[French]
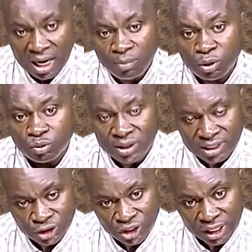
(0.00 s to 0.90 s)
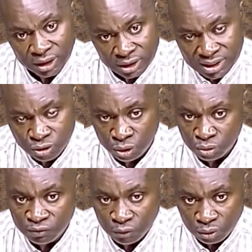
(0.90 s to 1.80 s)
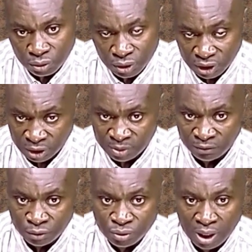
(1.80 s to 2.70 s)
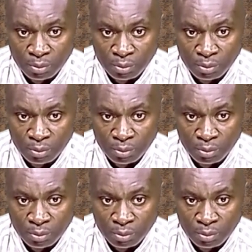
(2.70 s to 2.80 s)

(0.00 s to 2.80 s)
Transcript: Abonne-toi à cette chaîne si tu es nouveau et bienvenue à